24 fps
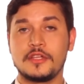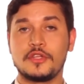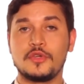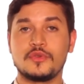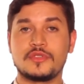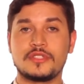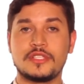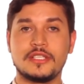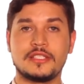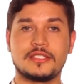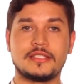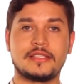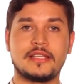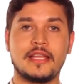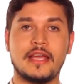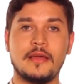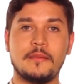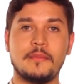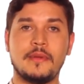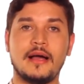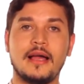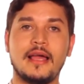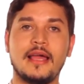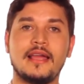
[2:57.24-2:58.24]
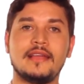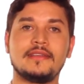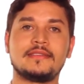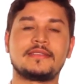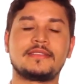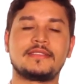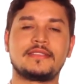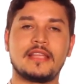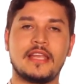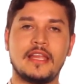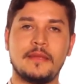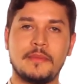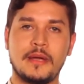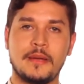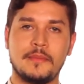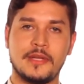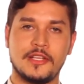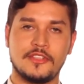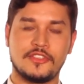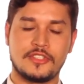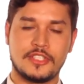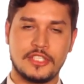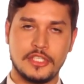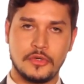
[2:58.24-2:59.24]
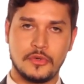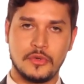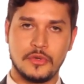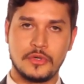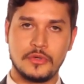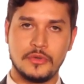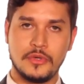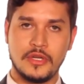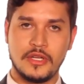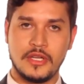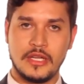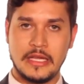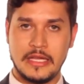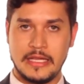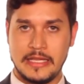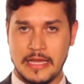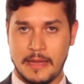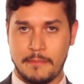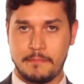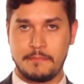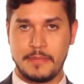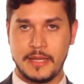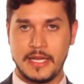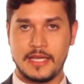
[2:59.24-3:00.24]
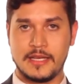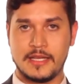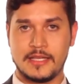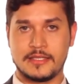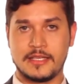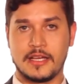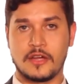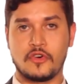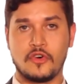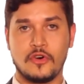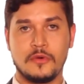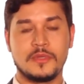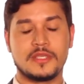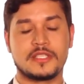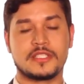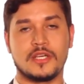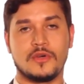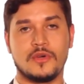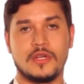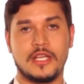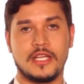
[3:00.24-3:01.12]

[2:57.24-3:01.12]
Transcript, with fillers: que o sistema é extremamente seguro e apenas a comissão